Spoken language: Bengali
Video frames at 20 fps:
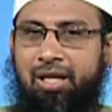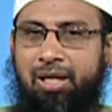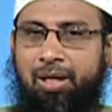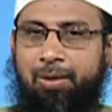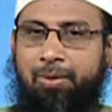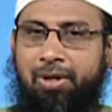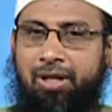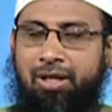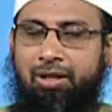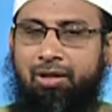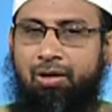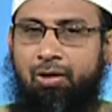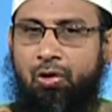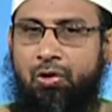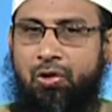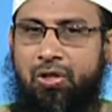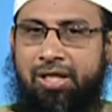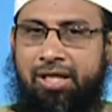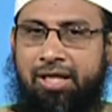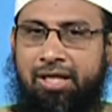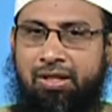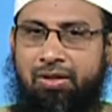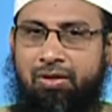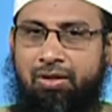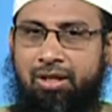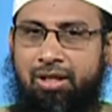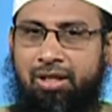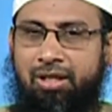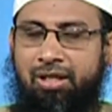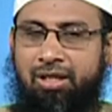আবার হজের
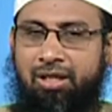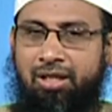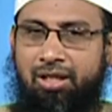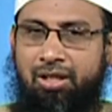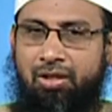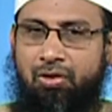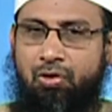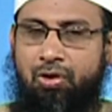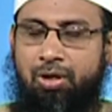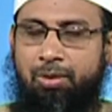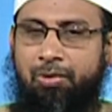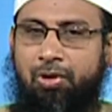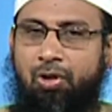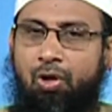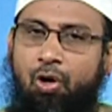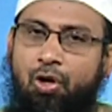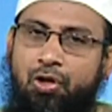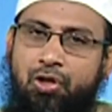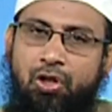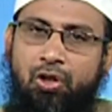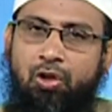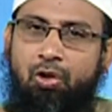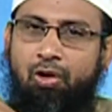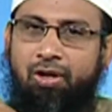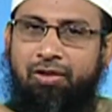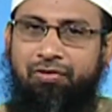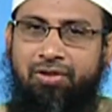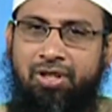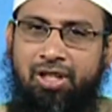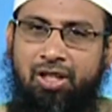ক্ষেত্রে যেমন হজের
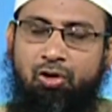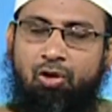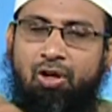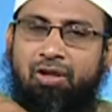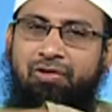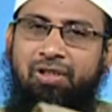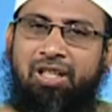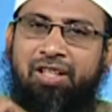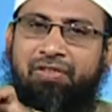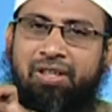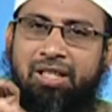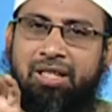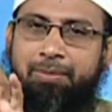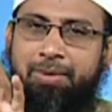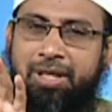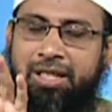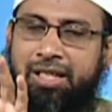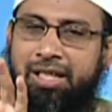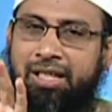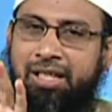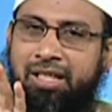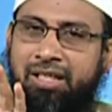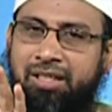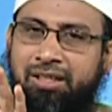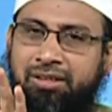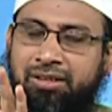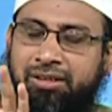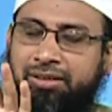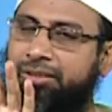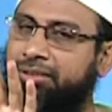তওয়াফটা তওয়াফুল এফাদা বাদ গেলে
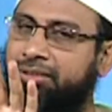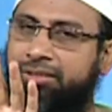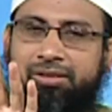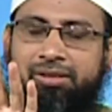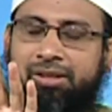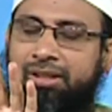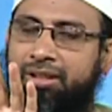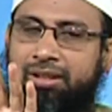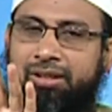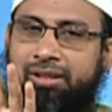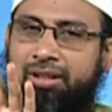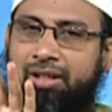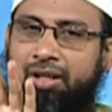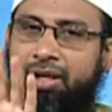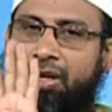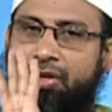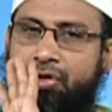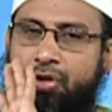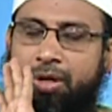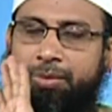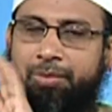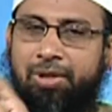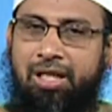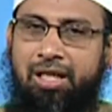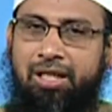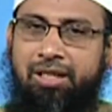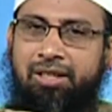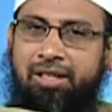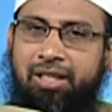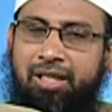হজ হবে
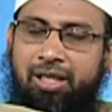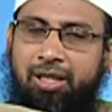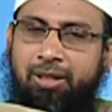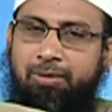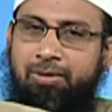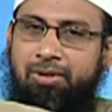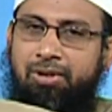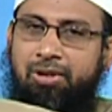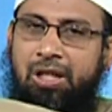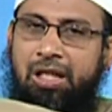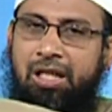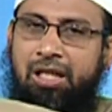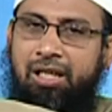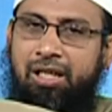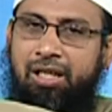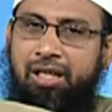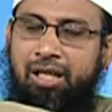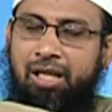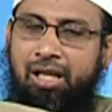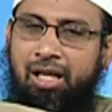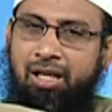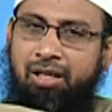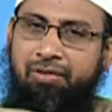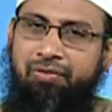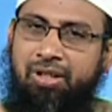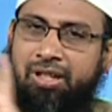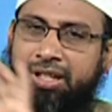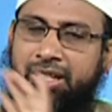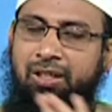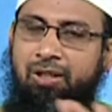না এবং
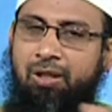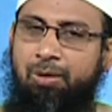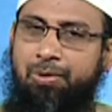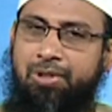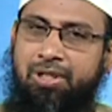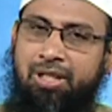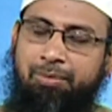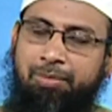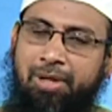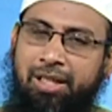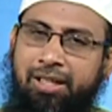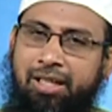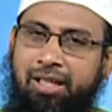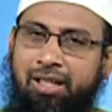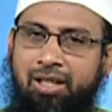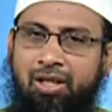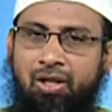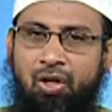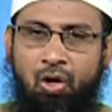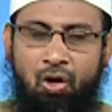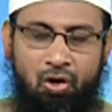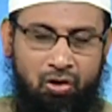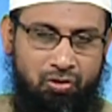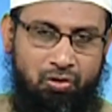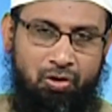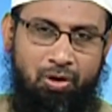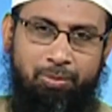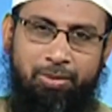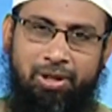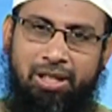আরাফাত দিনের অবস্থান বাদ গেলে হজ
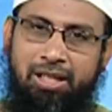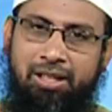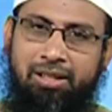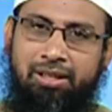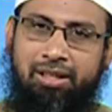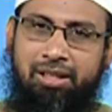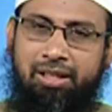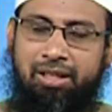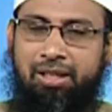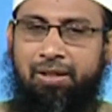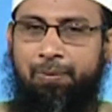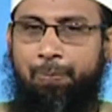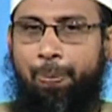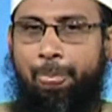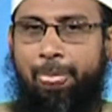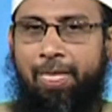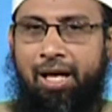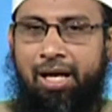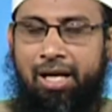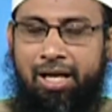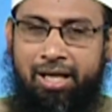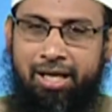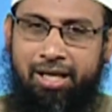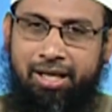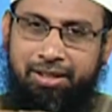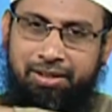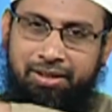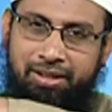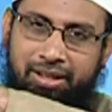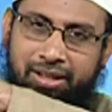হবে না
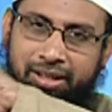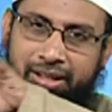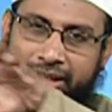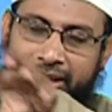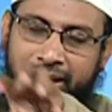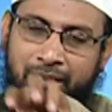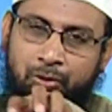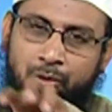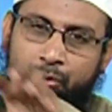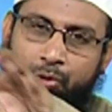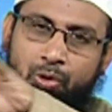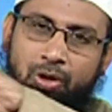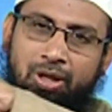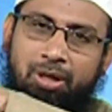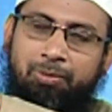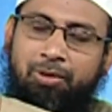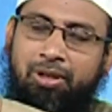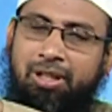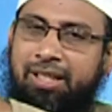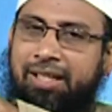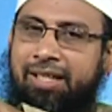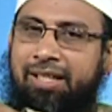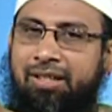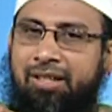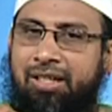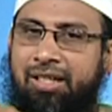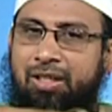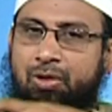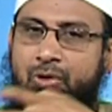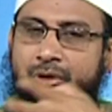আর এ দুটো আমলের
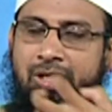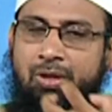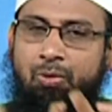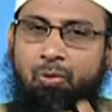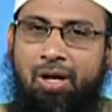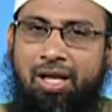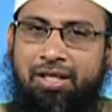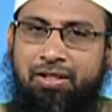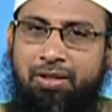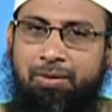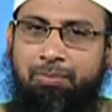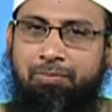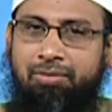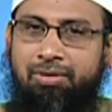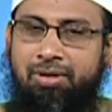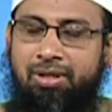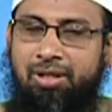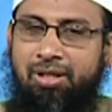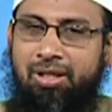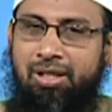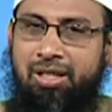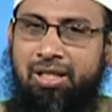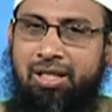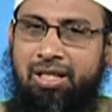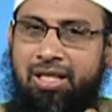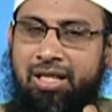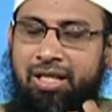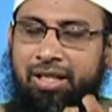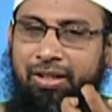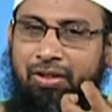ক্ষেত্রে কিছু আছে ওয়াজিব
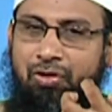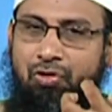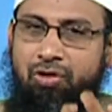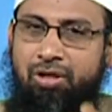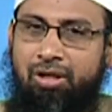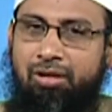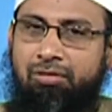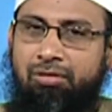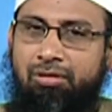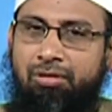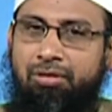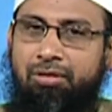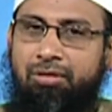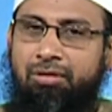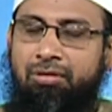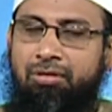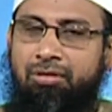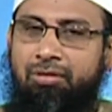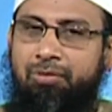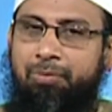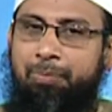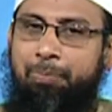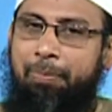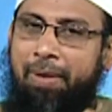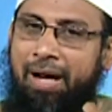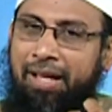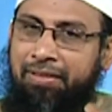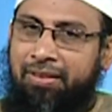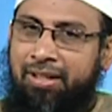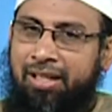যেগুলো
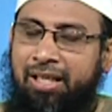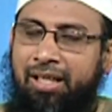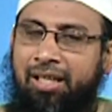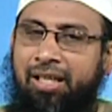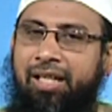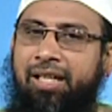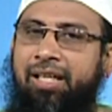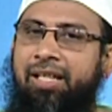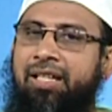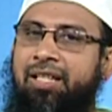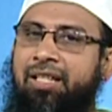বাদ গেলে